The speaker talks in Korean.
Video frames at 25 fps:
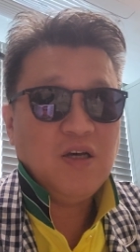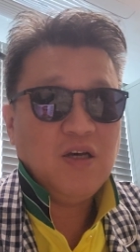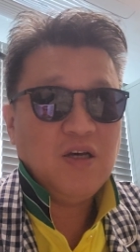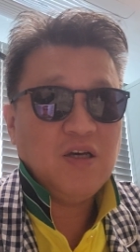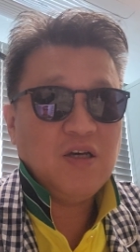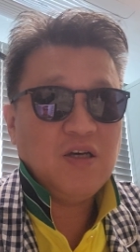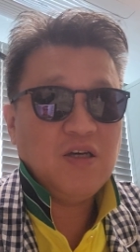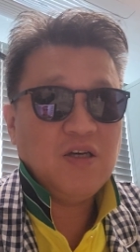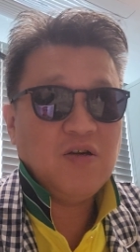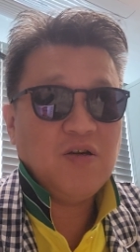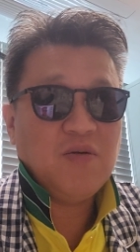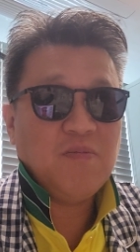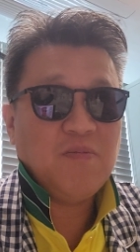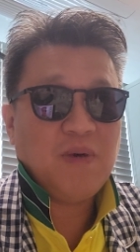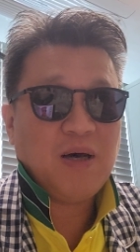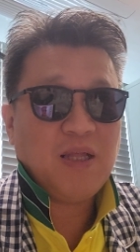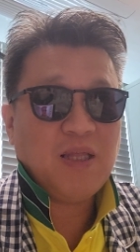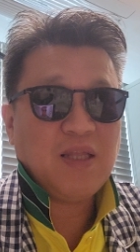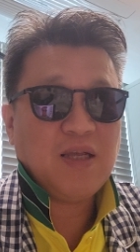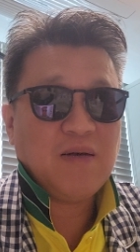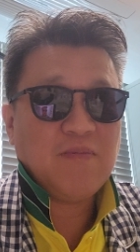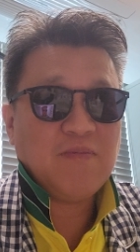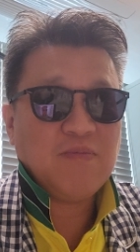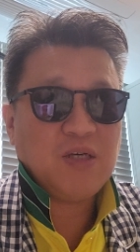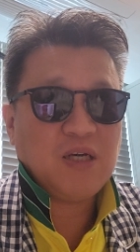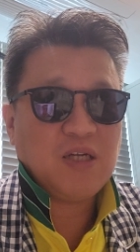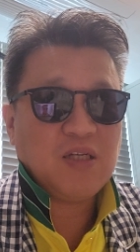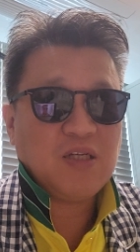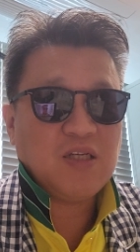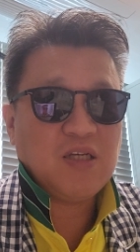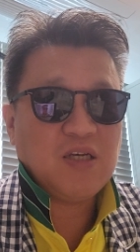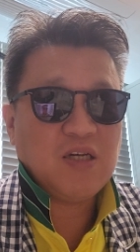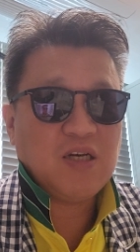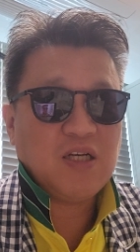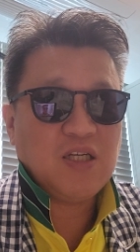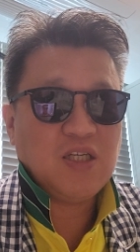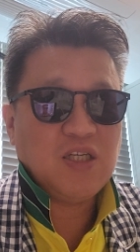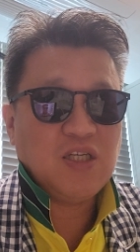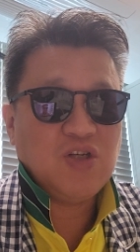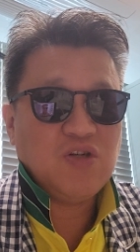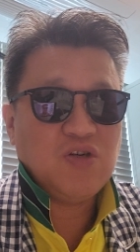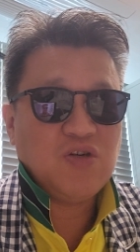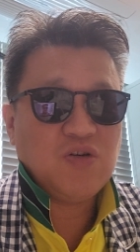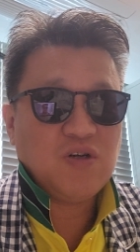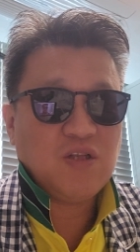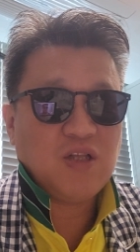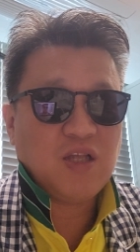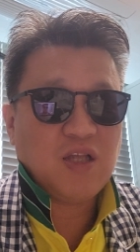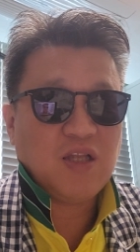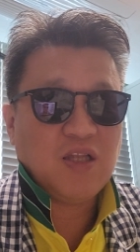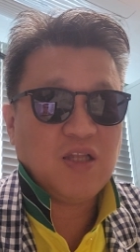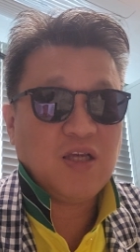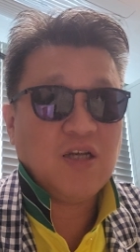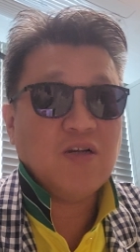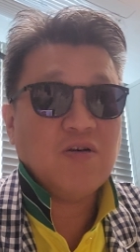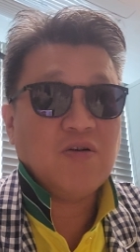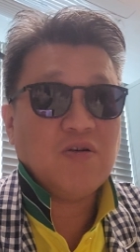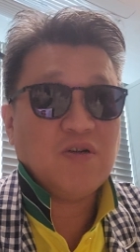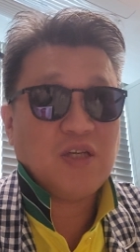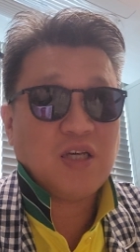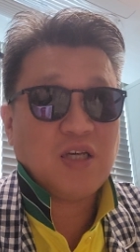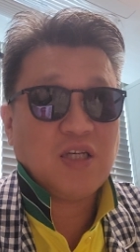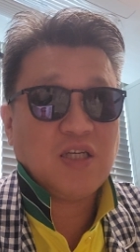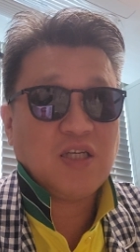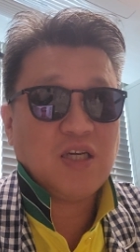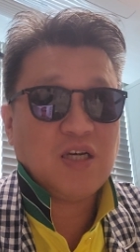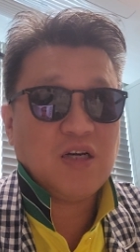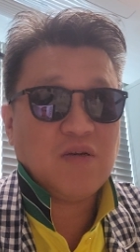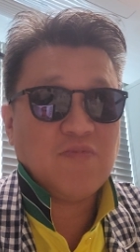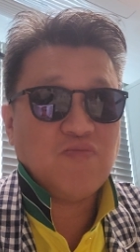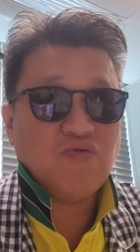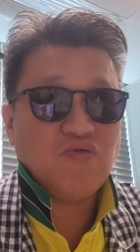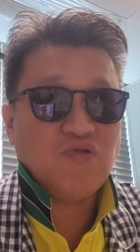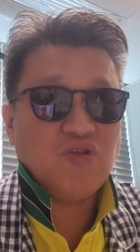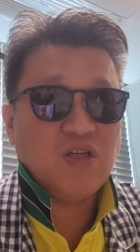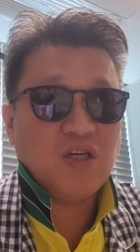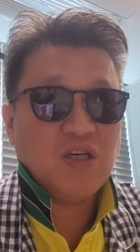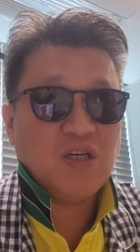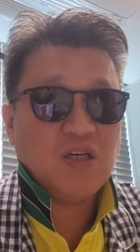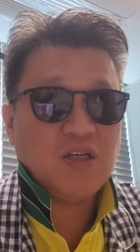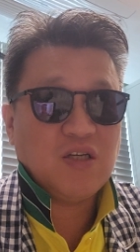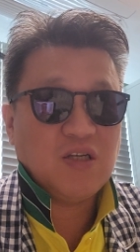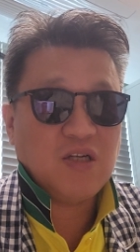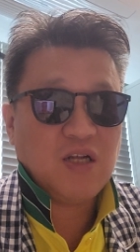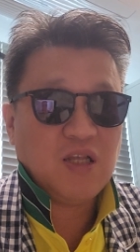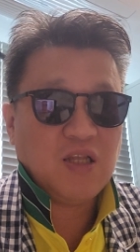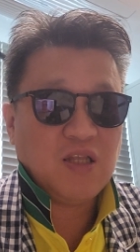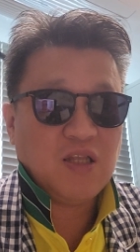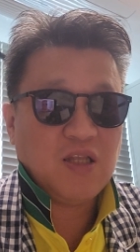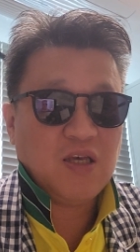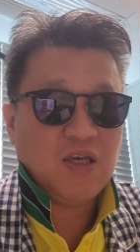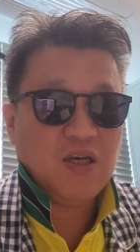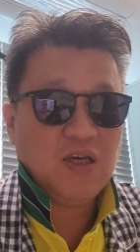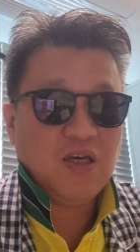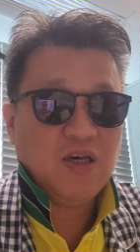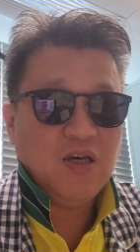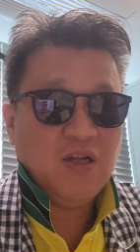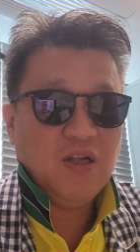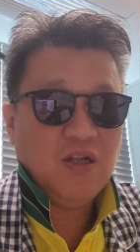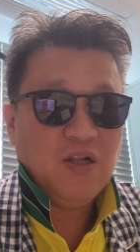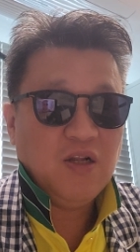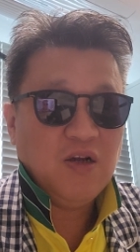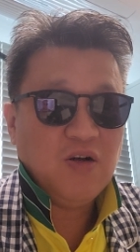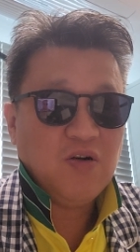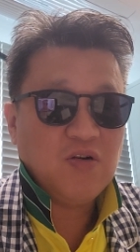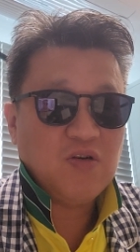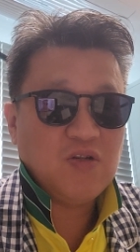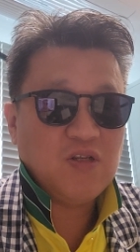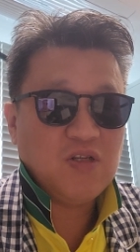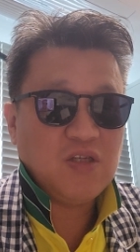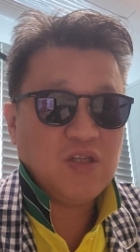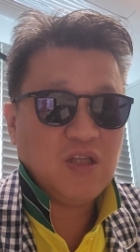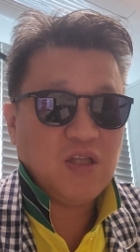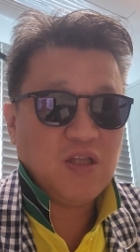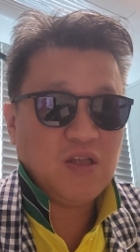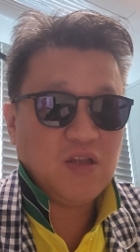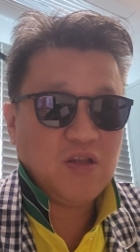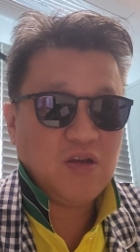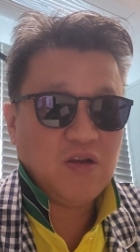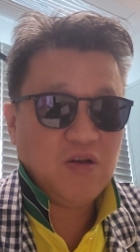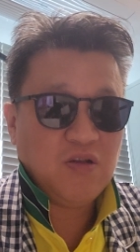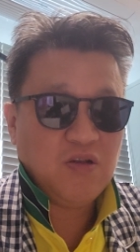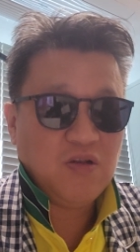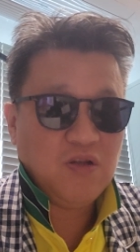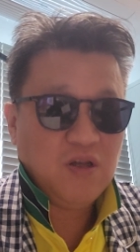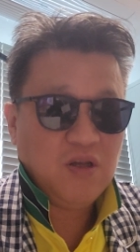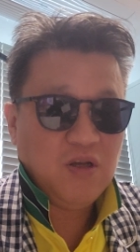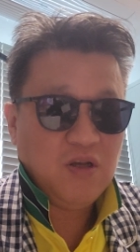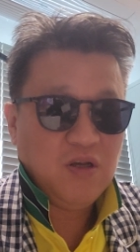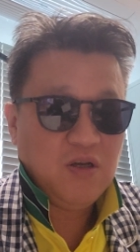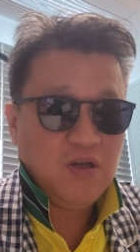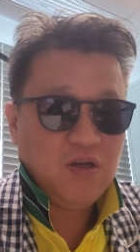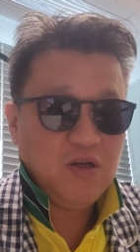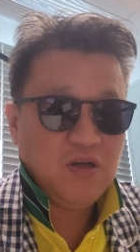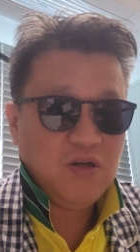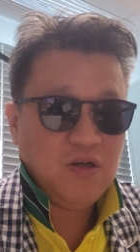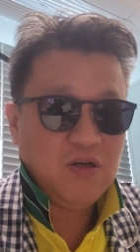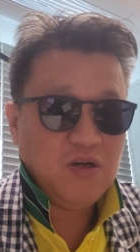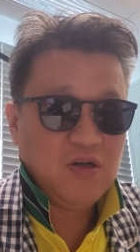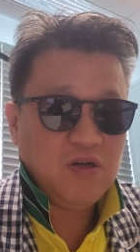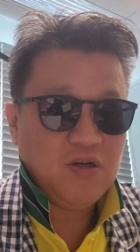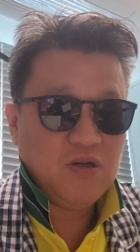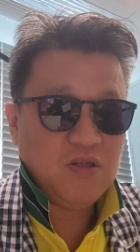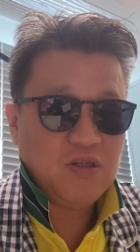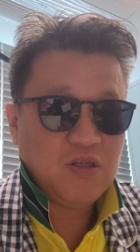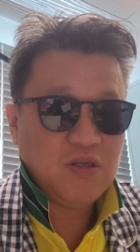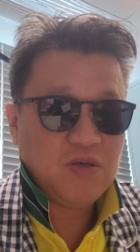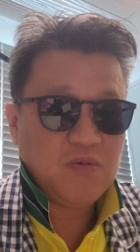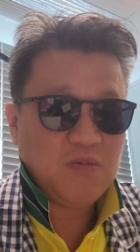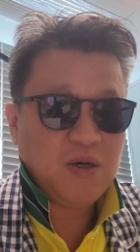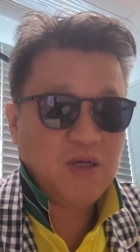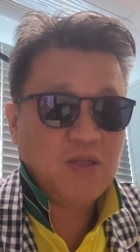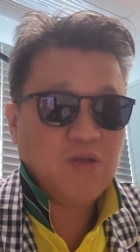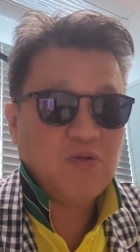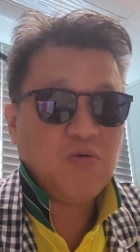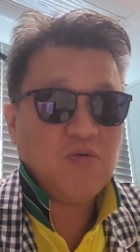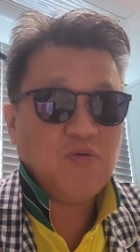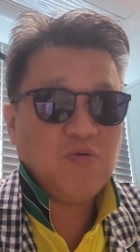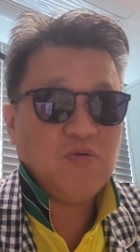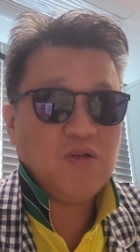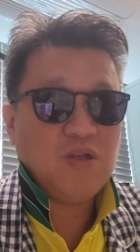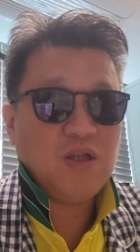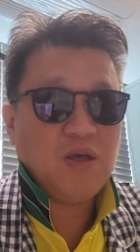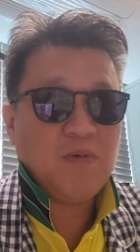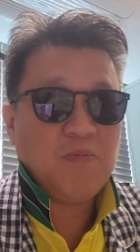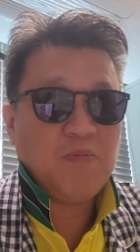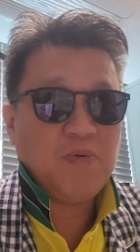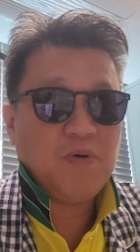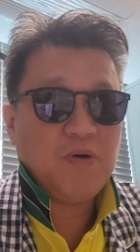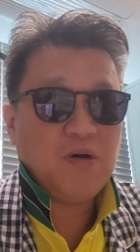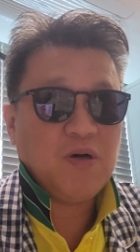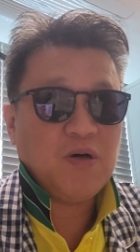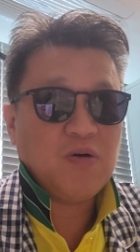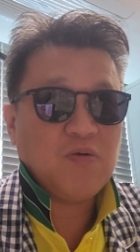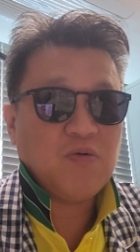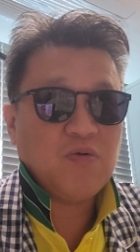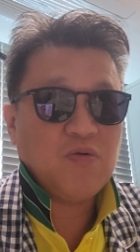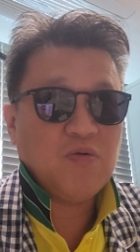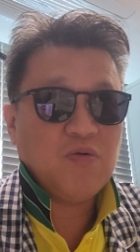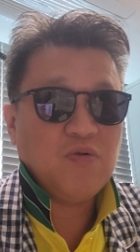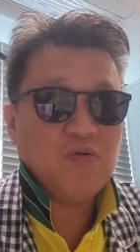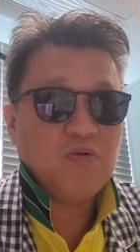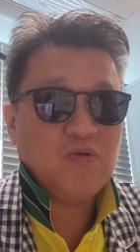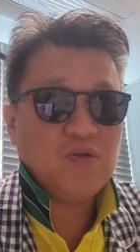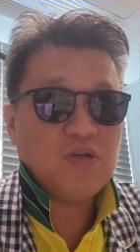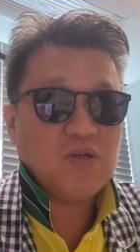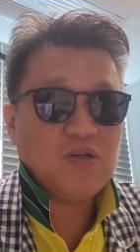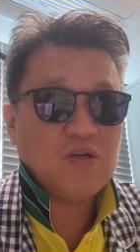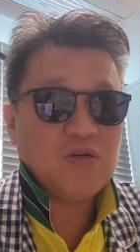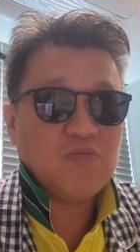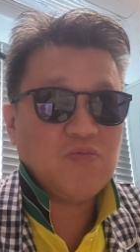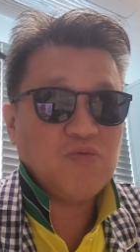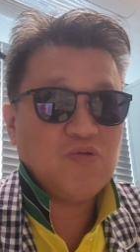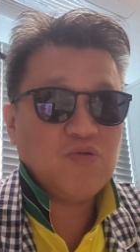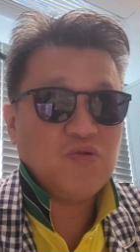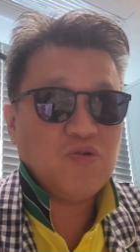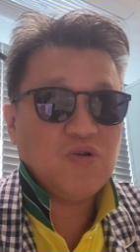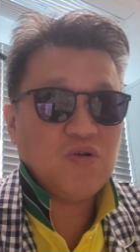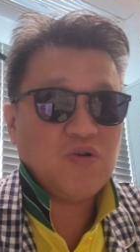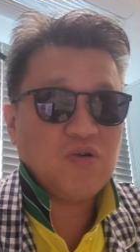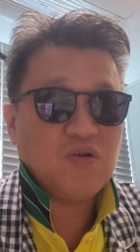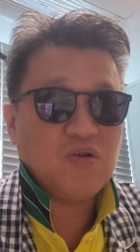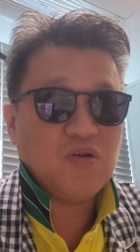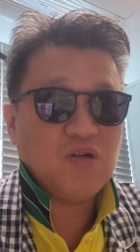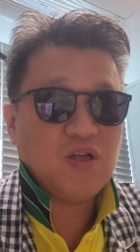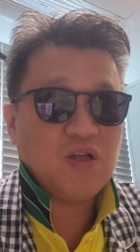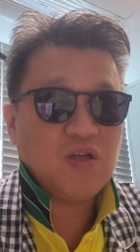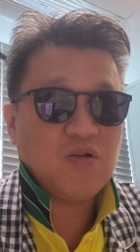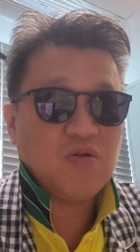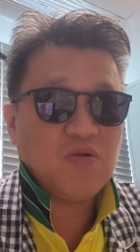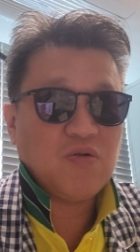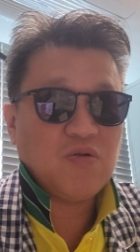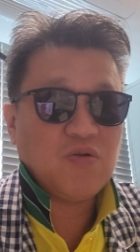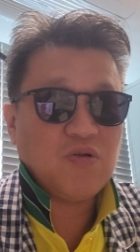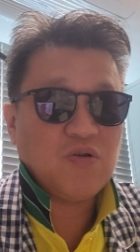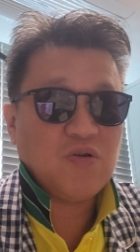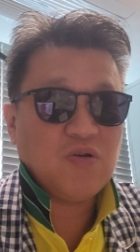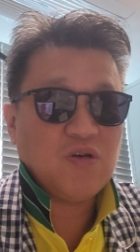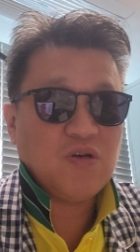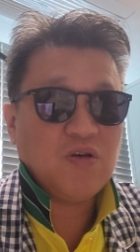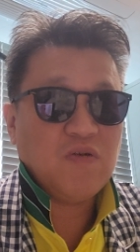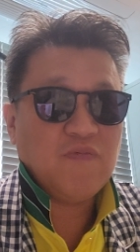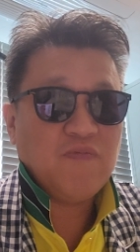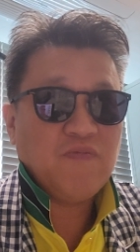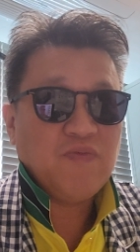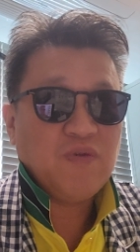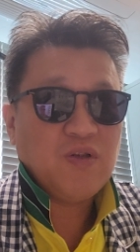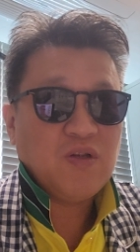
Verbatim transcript: 이런 만남 자체가 이슈가 된다는 것 자체가 문제기는 한데 어찌됐던 어, 지금 한동훈 대표하고 지금 윤석열 대통령이